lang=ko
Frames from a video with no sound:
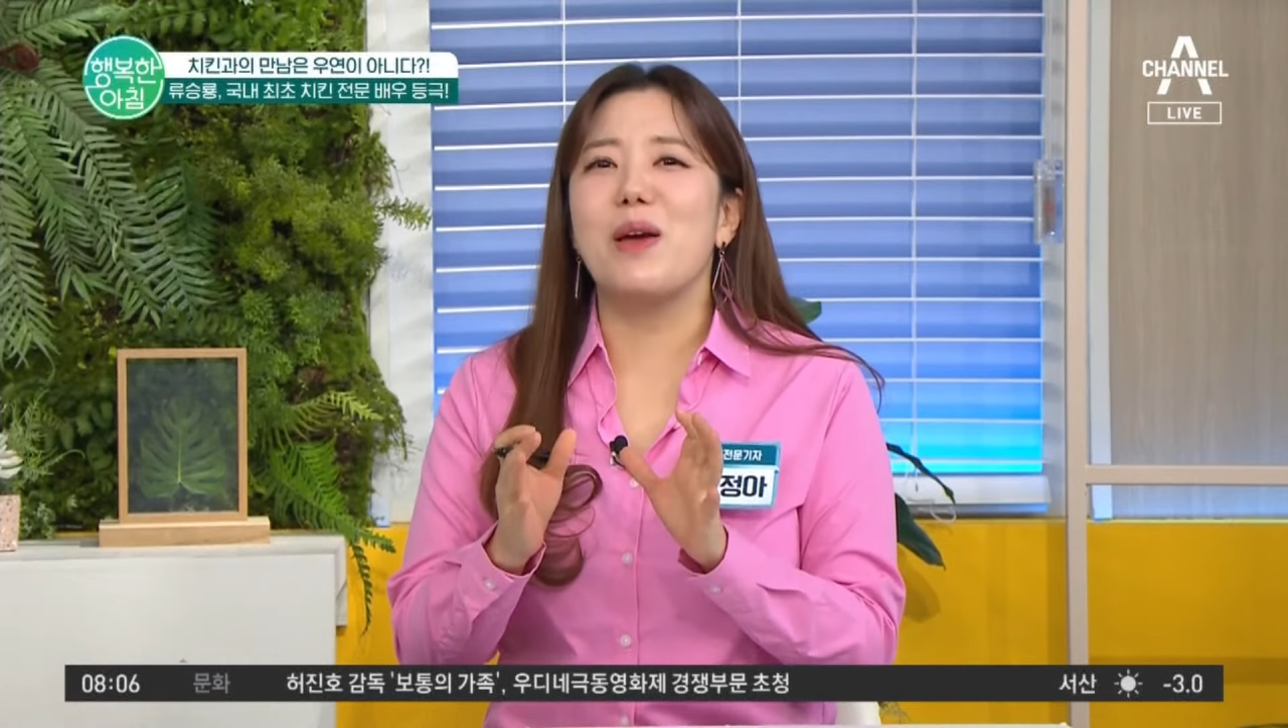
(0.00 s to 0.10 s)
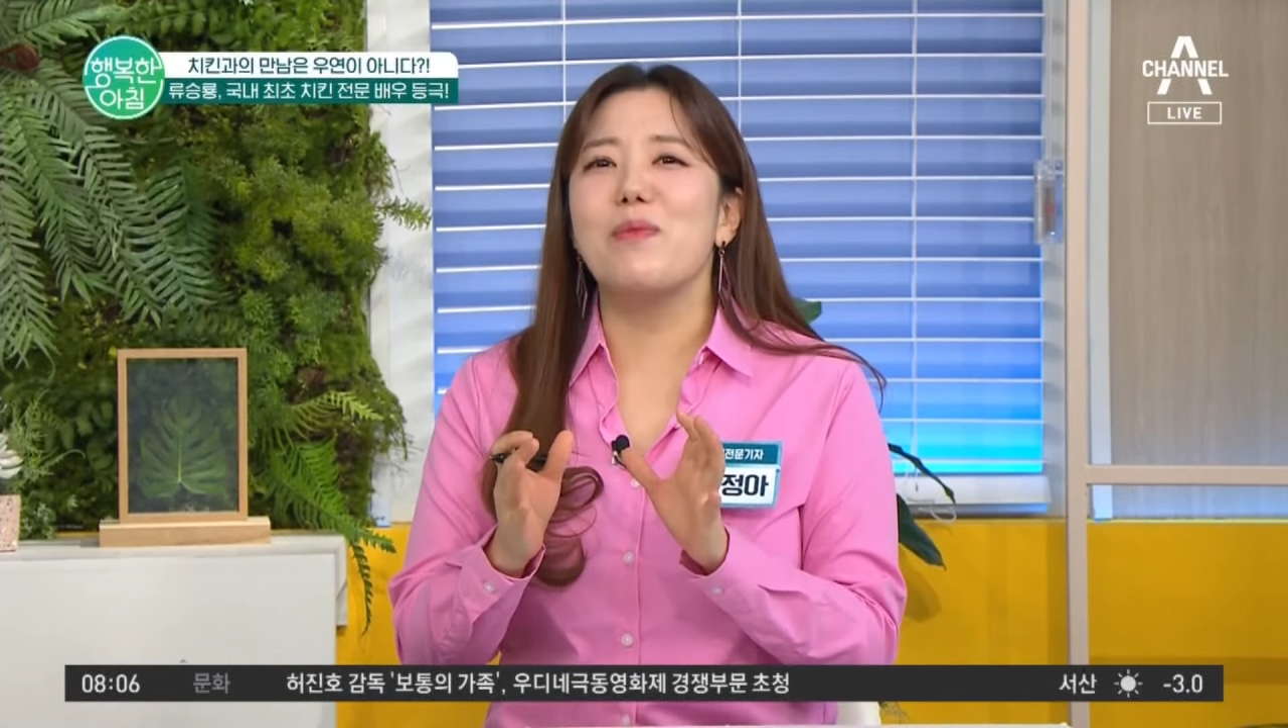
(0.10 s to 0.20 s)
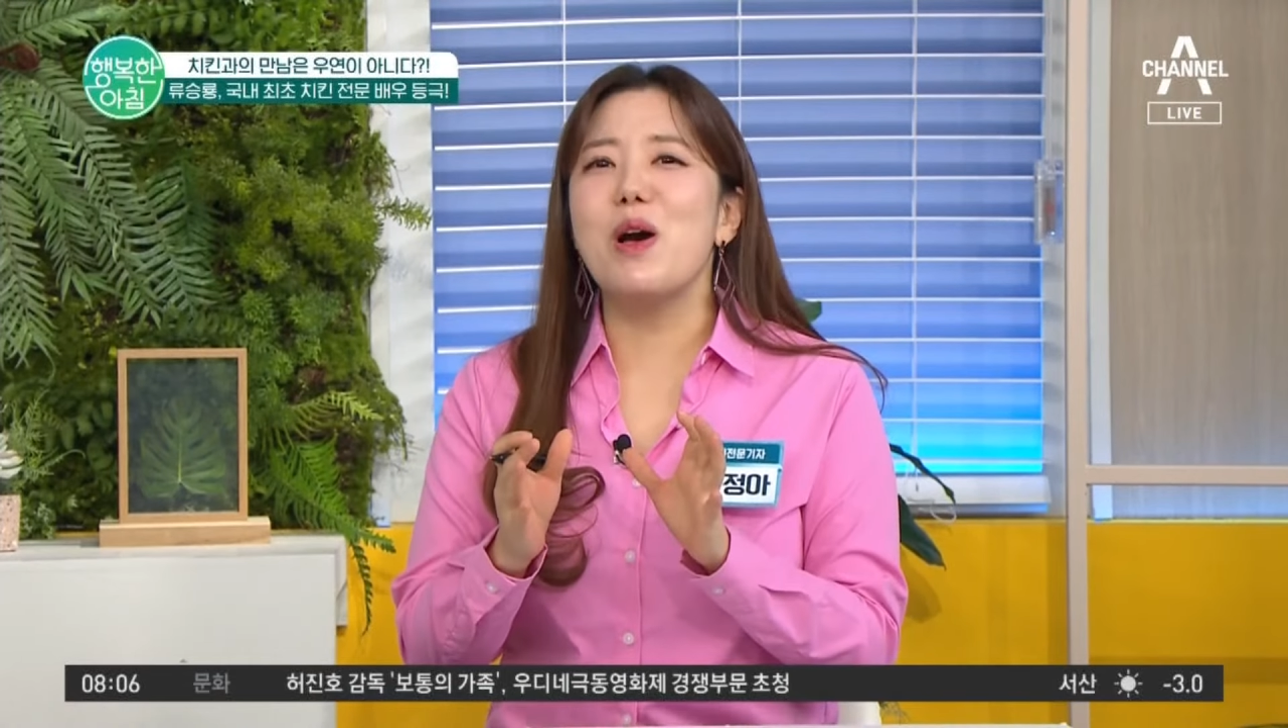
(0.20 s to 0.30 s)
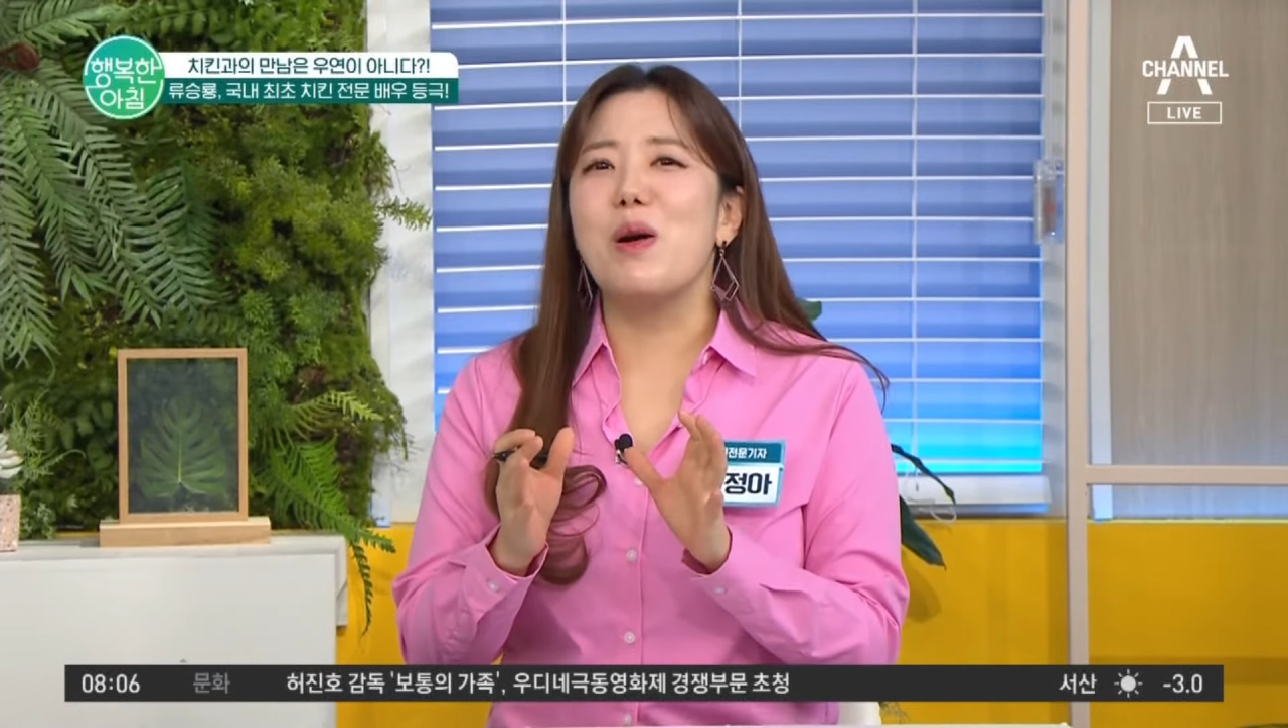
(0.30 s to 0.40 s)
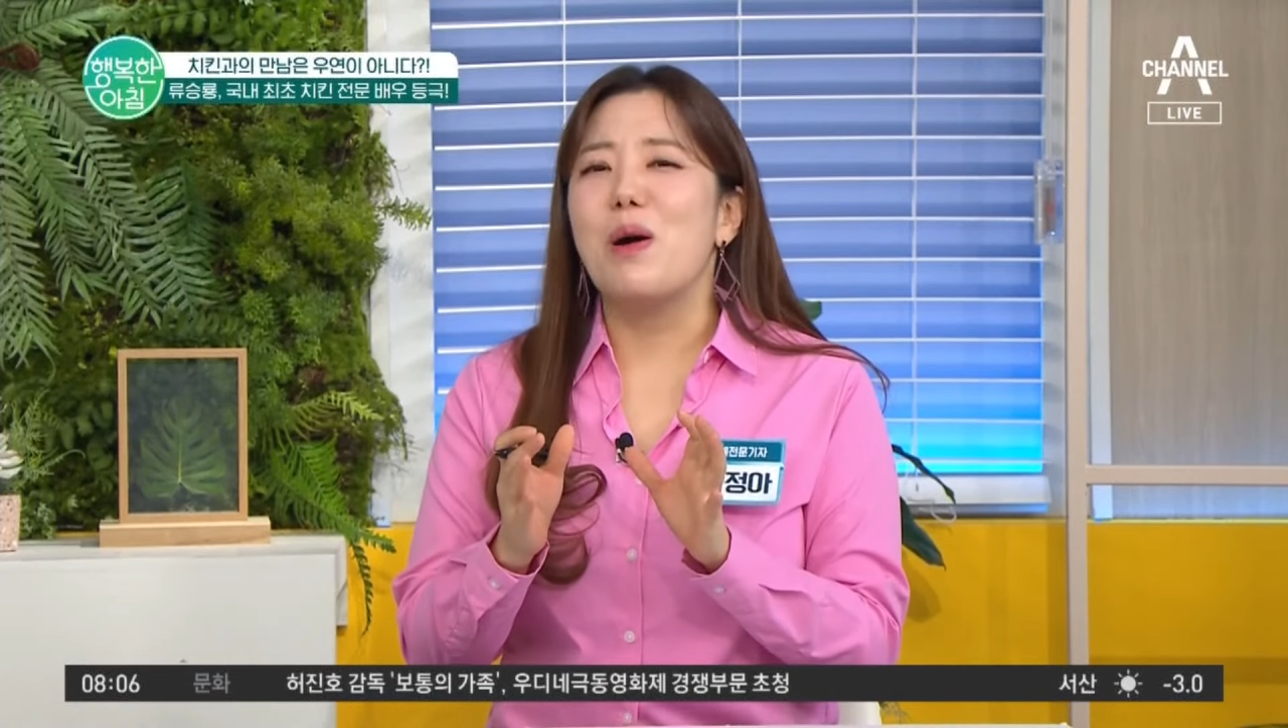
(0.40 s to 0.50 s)

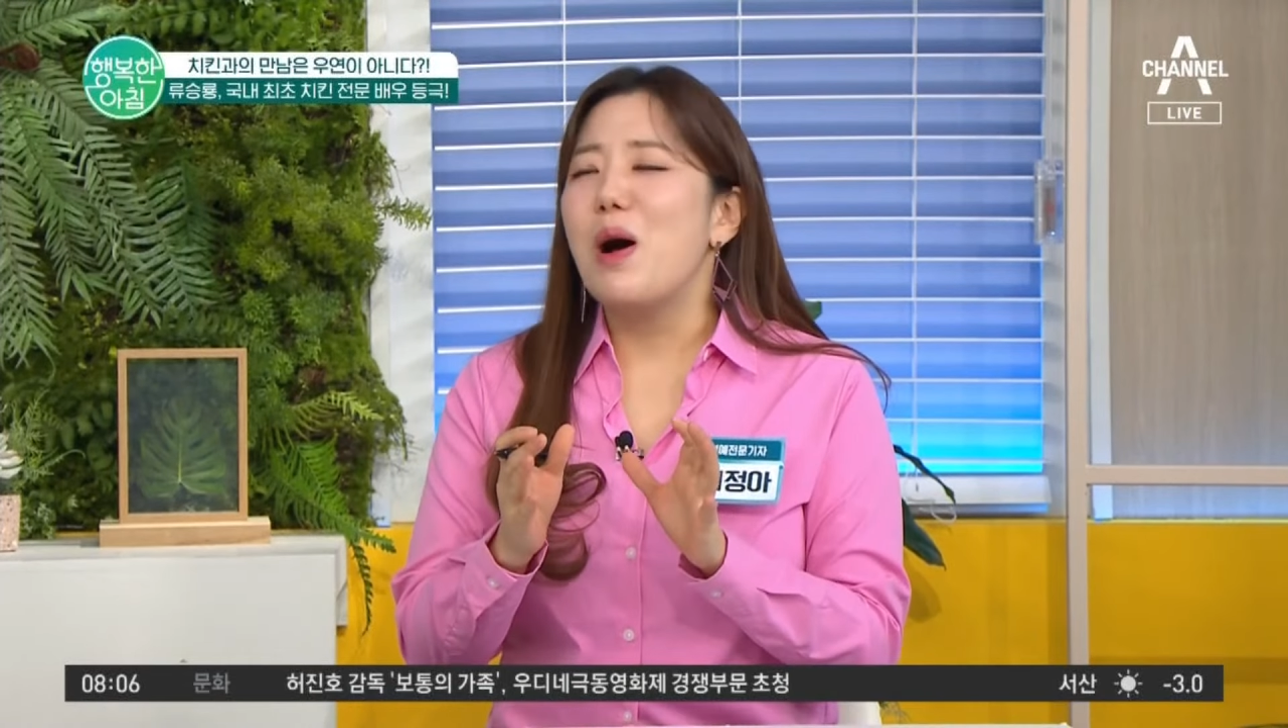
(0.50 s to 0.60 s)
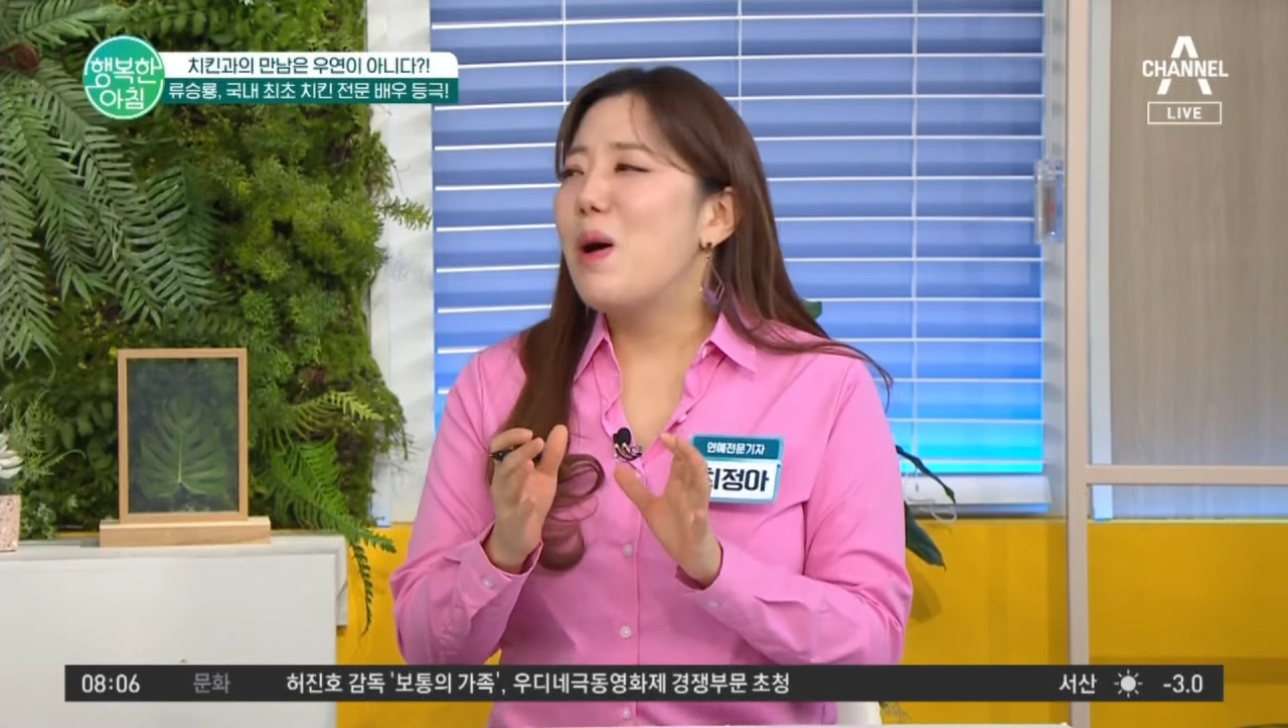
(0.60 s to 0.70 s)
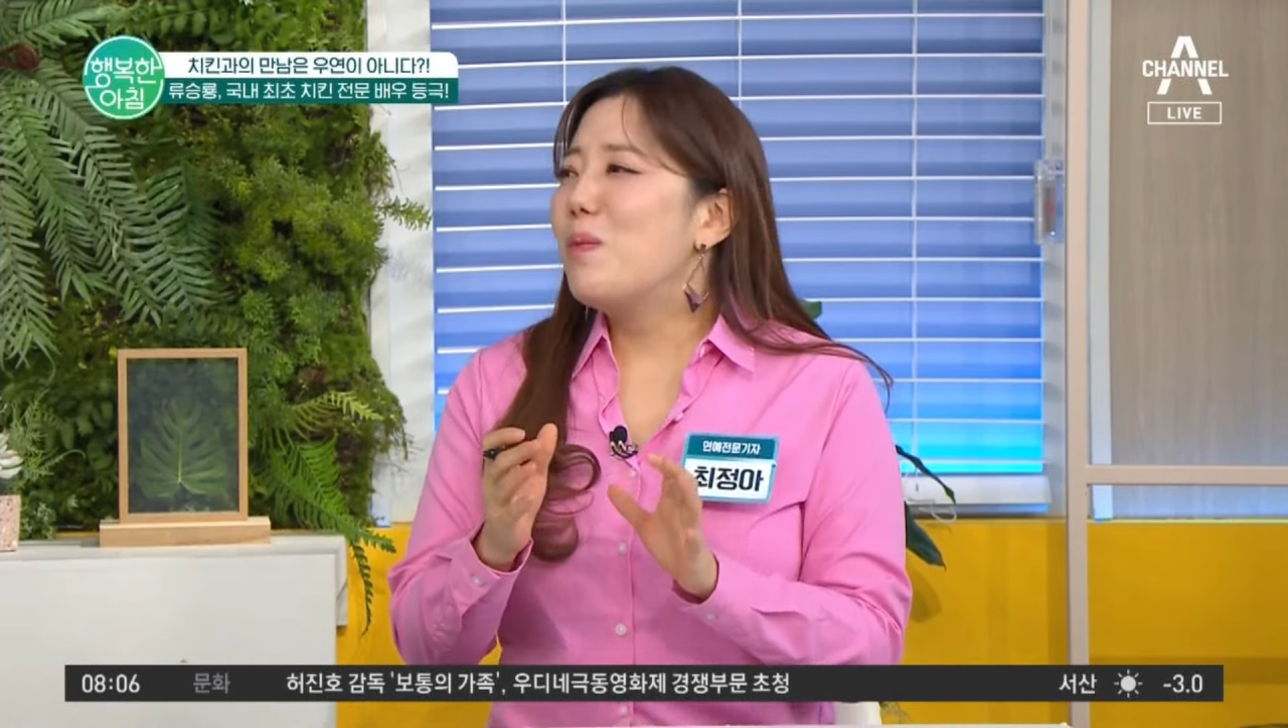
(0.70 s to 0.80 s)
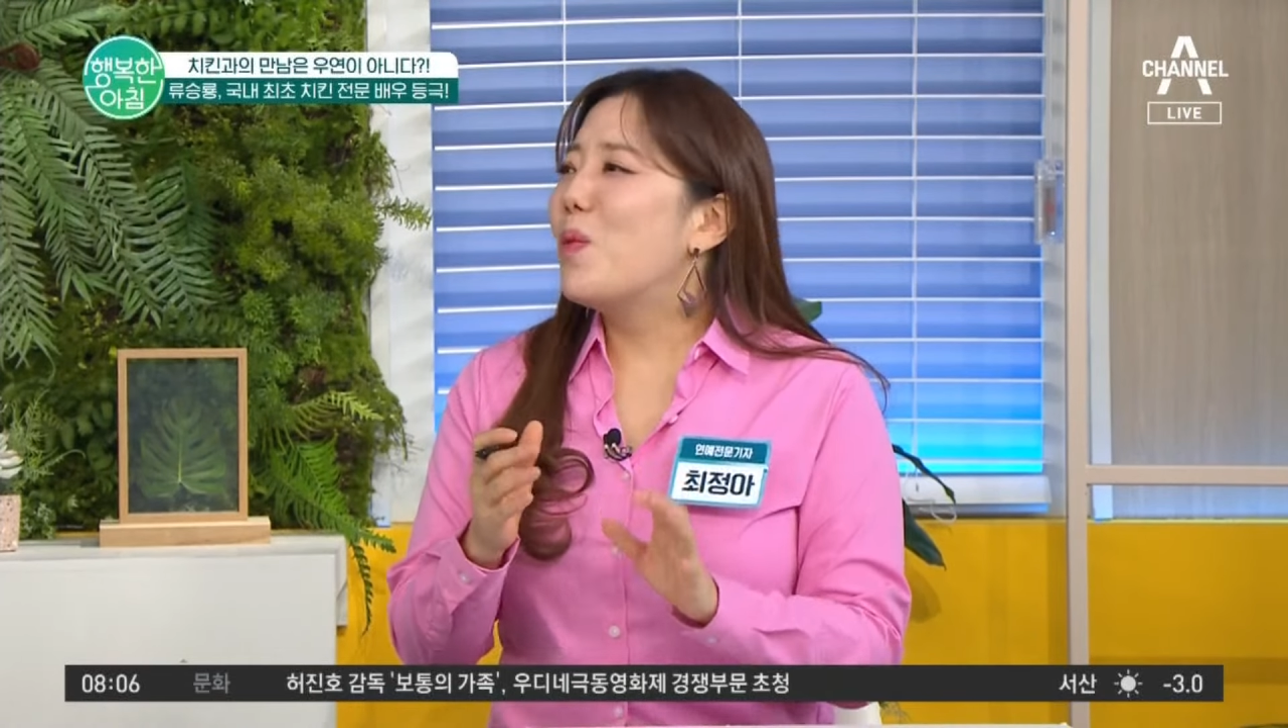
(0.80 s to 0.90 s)
되면 네.